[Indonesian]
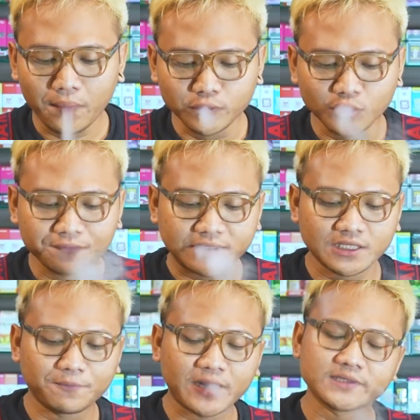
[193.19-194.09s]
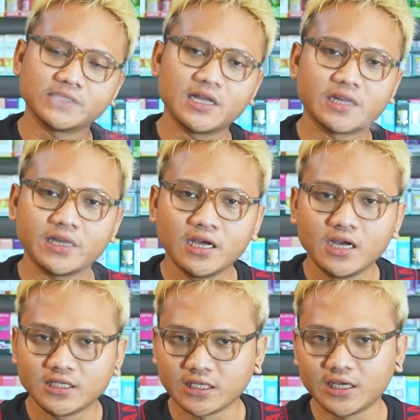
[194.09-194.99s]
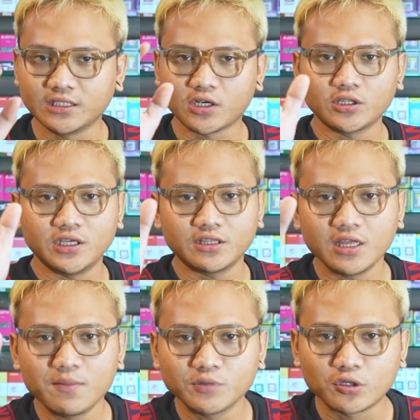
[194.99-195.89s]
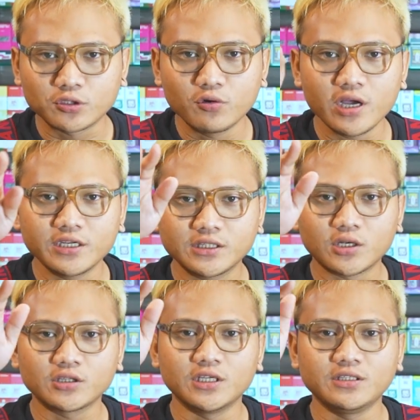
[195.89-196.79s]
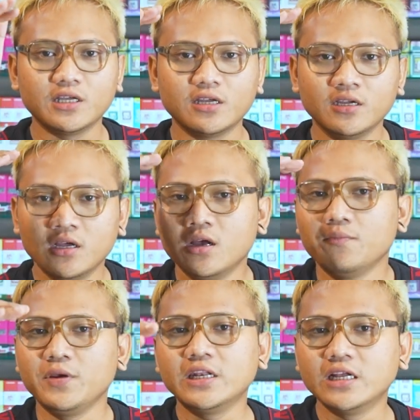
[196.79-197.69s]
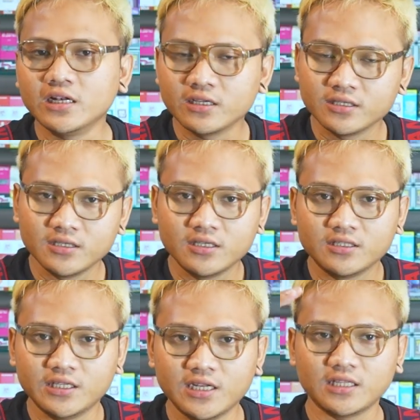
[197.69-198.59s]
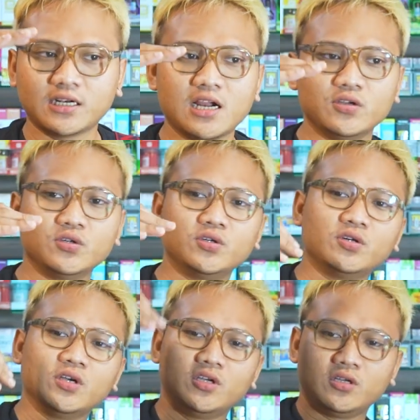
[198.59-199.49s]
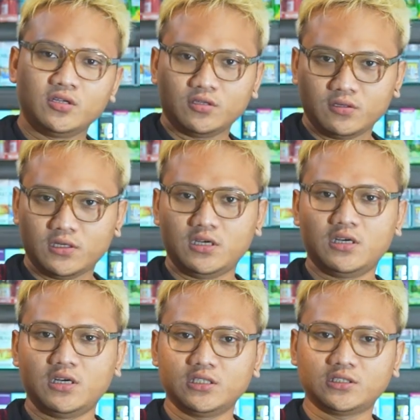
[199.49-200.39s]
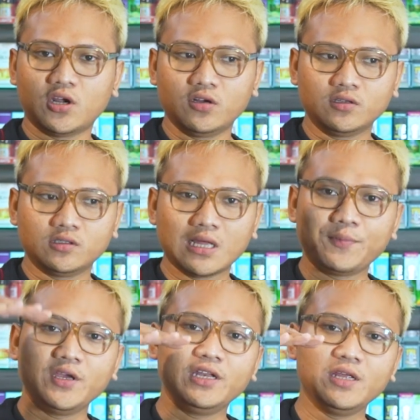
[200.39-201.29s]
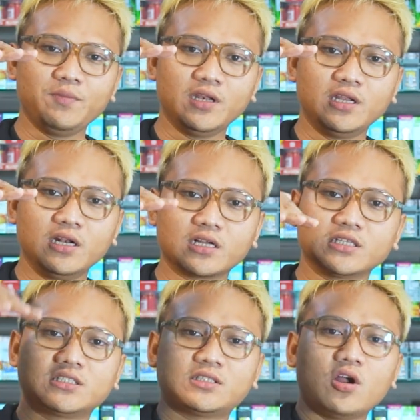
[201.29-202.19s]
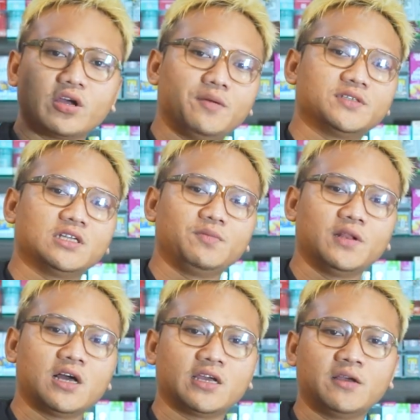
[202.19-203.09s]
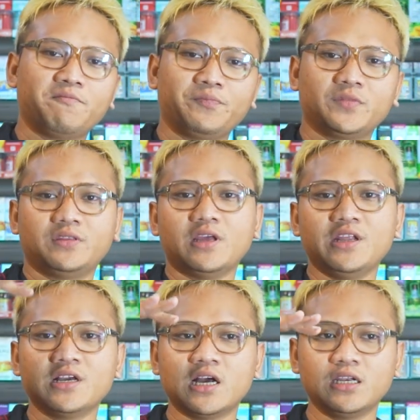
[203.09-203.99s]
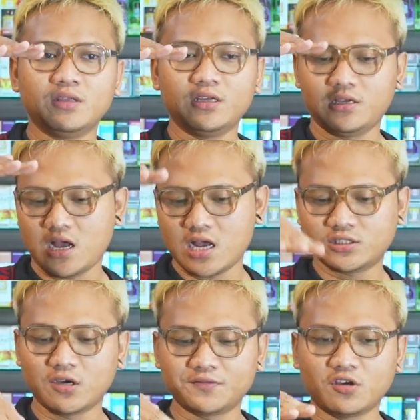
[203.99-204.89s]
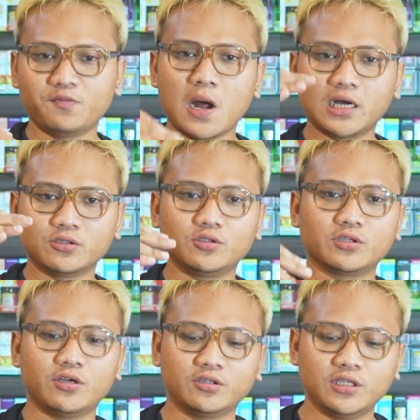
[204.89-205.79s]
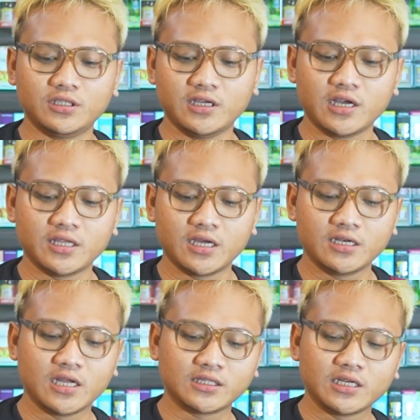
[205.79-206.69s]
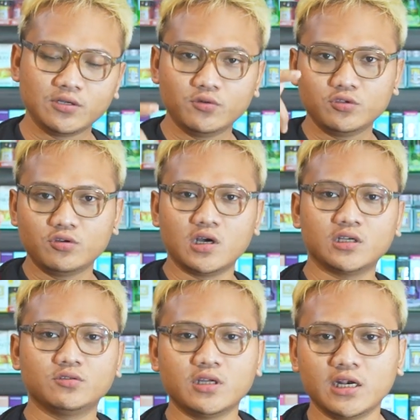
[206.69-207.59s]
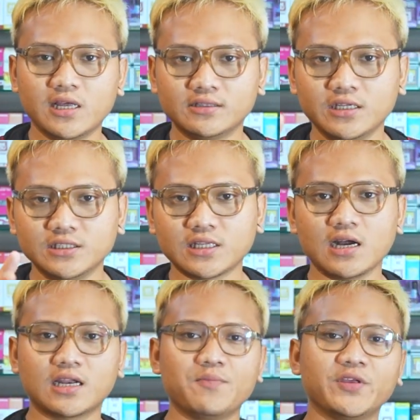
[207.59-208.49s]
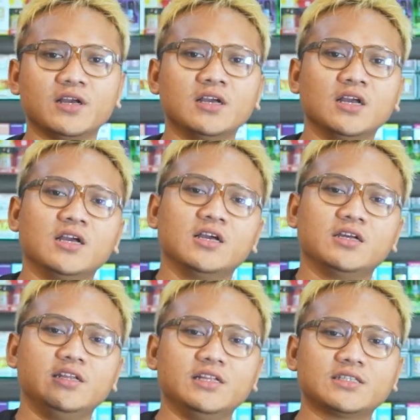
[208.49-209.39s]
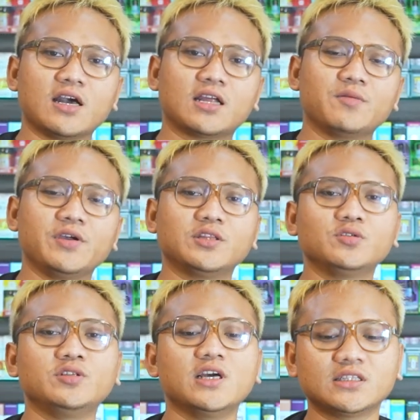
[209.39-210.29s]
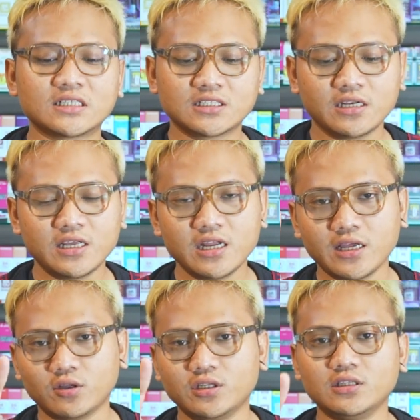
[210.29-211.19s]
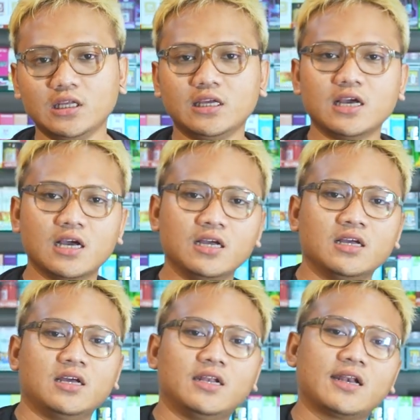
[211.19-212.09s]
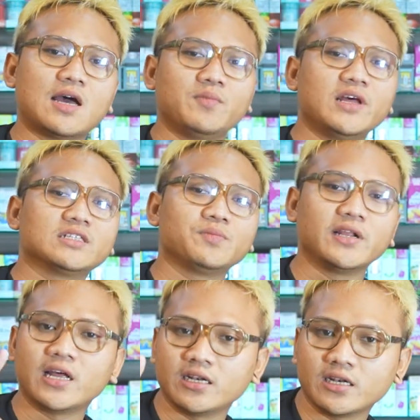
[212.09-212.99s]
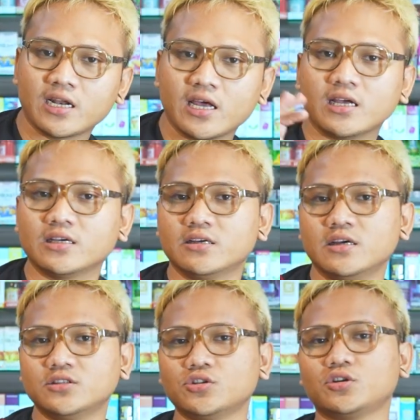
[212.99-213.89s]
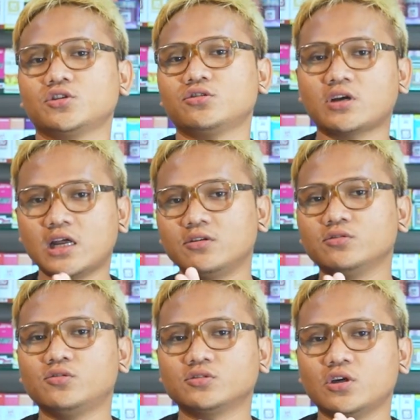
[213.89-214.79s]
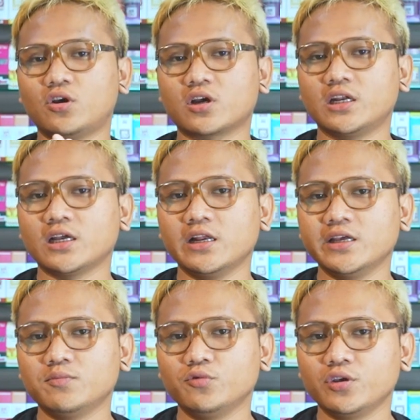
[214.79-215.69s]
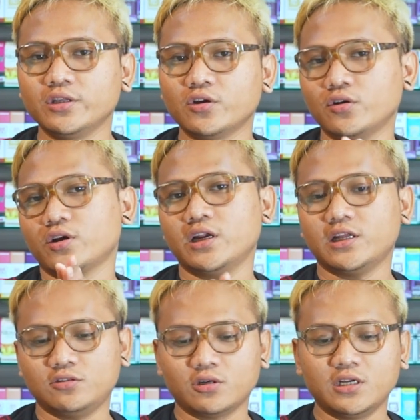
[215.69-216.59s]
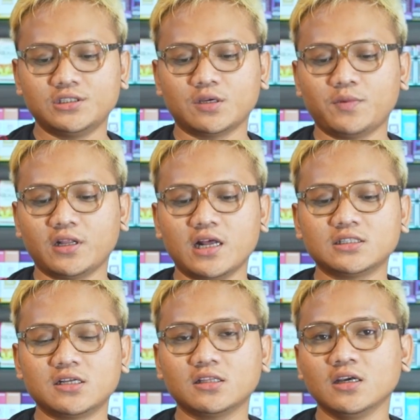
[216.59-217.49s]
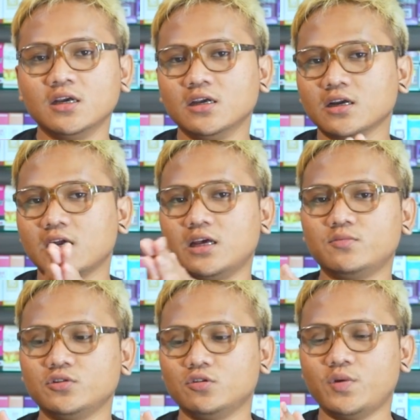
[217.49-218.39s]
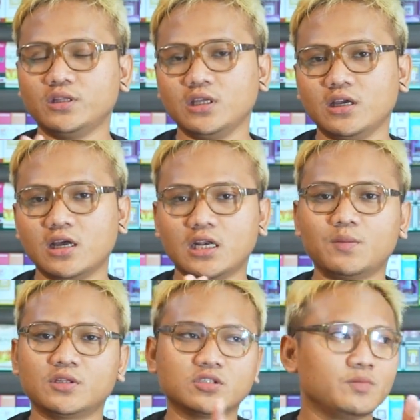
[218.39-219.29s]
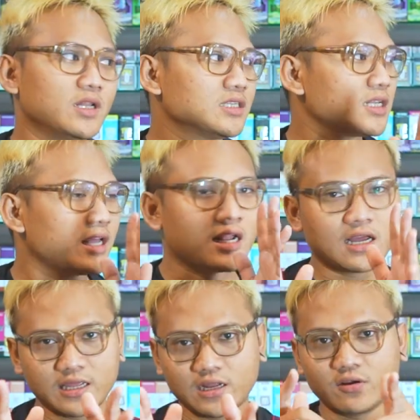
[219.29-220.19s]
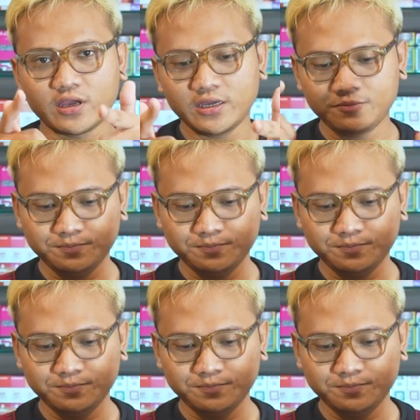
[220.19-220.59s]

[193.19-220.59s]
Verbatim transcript: Untuk first impression dari segi throat hitnya, menurut gue ini throat hitnya middle, tidak terlalu uh, strong, tapi ini middle ke strong ya bisa dibilang ya. Jadi nggak di nggak soft soft banget untuk nikotin tiganya dan tadi gue juga sudah lihat di Instagramnya di Instagram itu dia tersedia nikotin 3, 6, dan 9. Nah, cocok-cocokan untuk tenggorokan kalian mungkin kalau kalian suka di segmen caster, kalian mau cobain 3, 6, atau 9 selera kalian, oke? Okay?